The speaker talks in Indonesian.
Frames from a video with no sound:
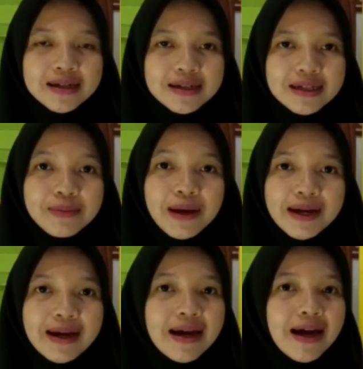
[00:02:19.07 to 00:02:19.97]
di
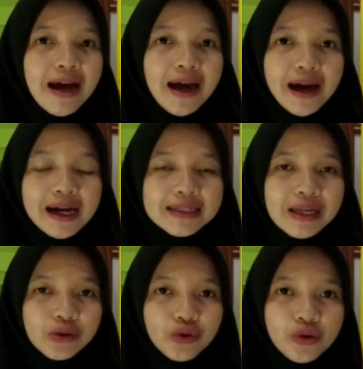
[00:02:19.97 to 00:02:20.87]
mana Angka
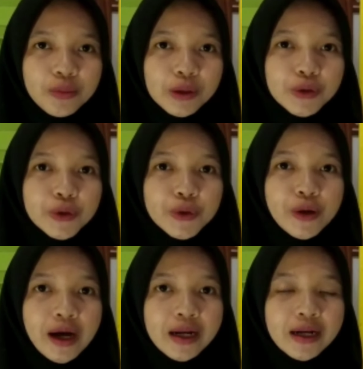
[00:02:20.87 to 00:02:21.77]
1
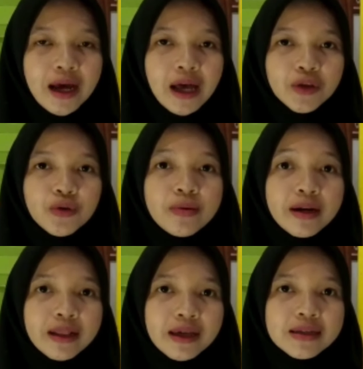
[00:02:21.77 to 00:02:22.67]
menunjukkan atau
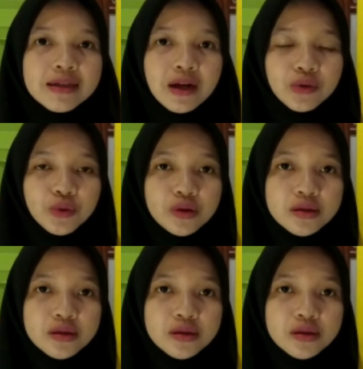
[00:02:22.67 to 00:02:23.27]
bernilai 100,